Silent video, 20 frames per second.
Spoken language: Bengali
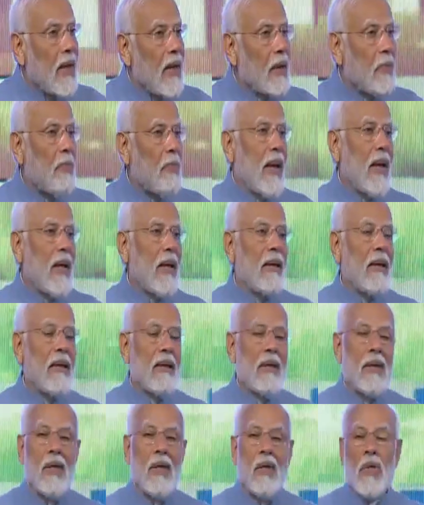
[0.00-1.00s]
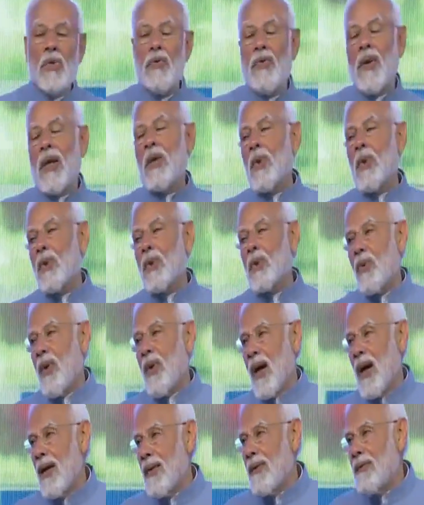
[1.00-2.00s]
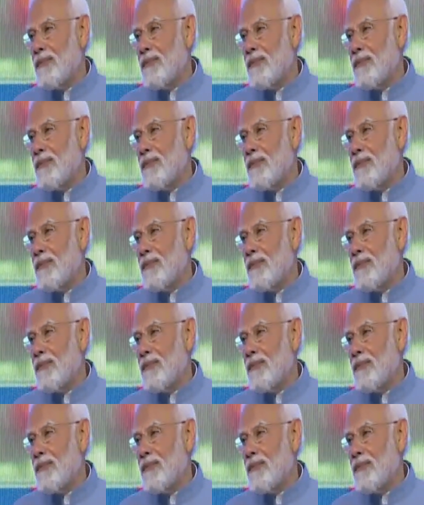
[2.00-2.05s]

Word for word: সালে তৈরি হয়েছিল